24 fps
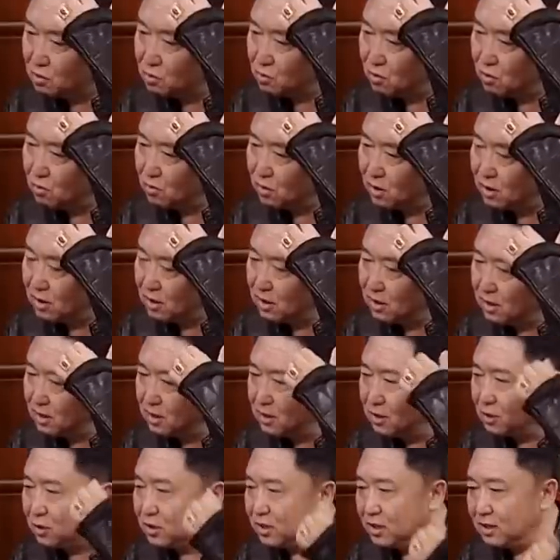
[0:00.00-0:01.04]
也说过，嗯，
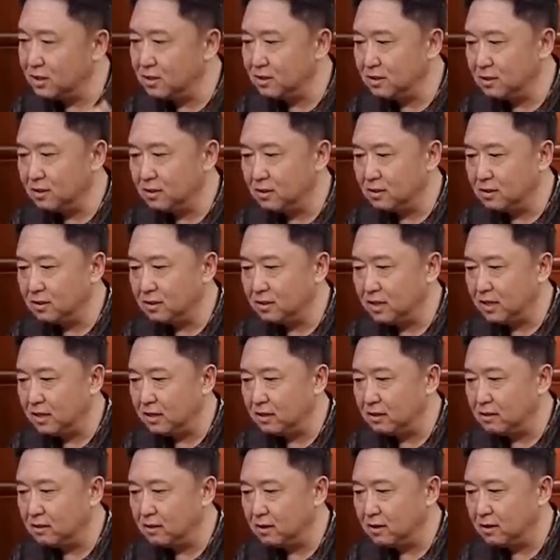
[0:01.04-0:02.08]
就这次
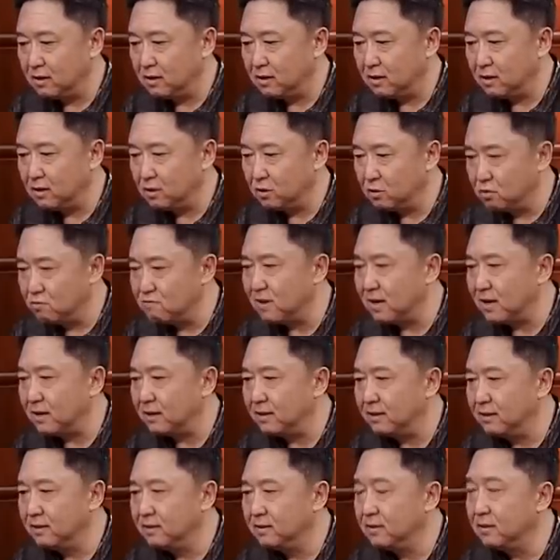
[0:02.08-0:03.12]
这个春
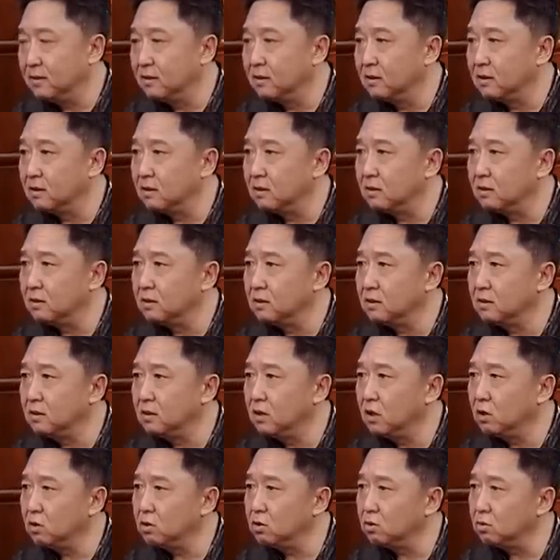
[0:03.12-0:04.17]
晚，
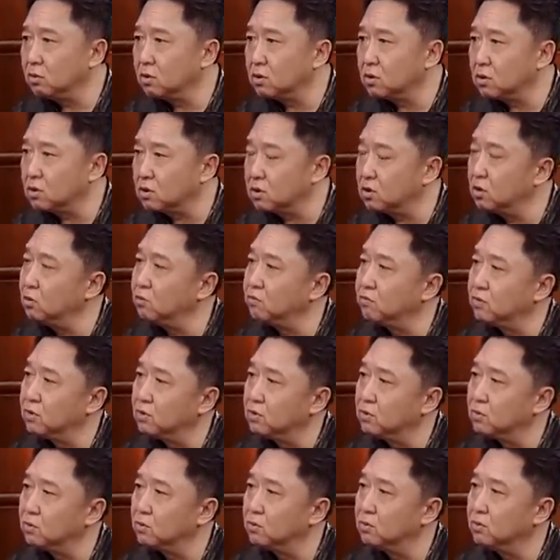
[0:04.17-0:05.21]
要求的是16
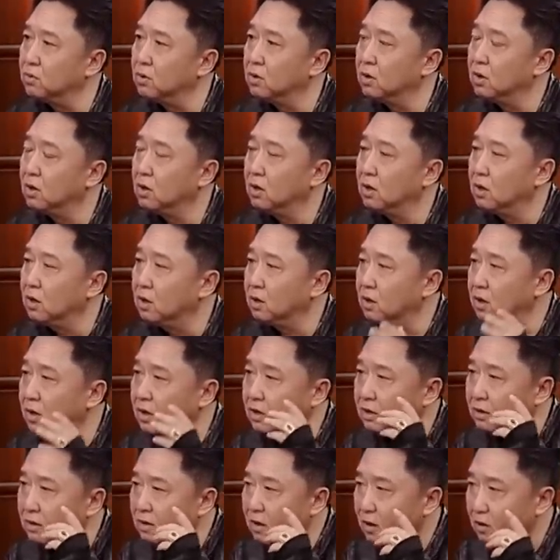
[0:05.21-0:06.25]
分钟，
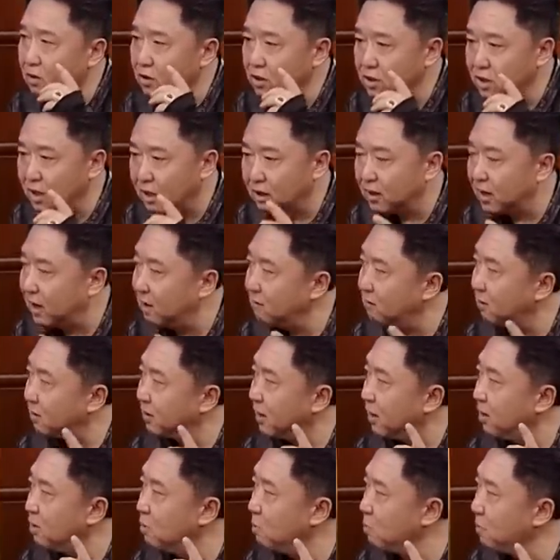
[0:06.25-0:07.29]
临到上台
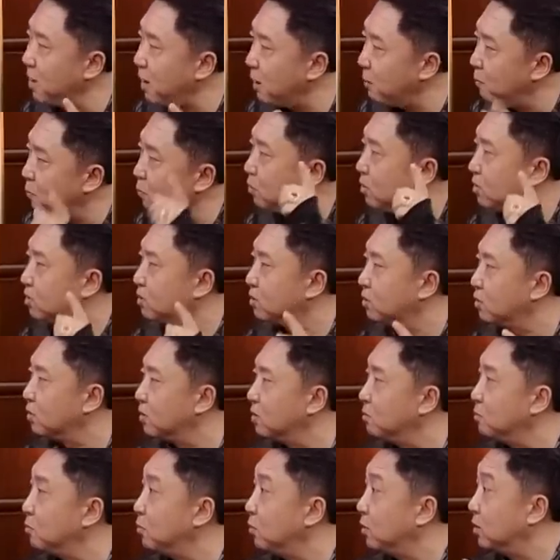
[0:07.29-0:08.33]
往台上迈步的时候，
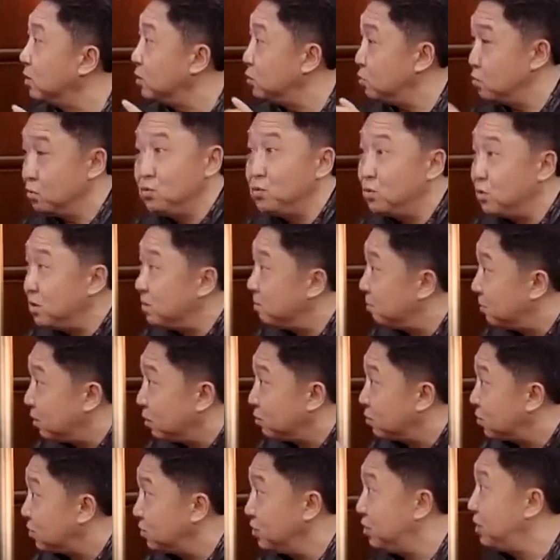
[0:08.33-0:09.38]
跟我们说允许你们
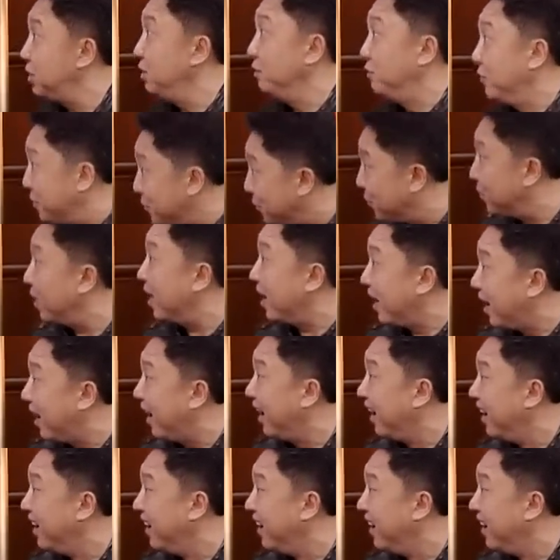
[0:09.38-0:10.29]
到17分钟了啊，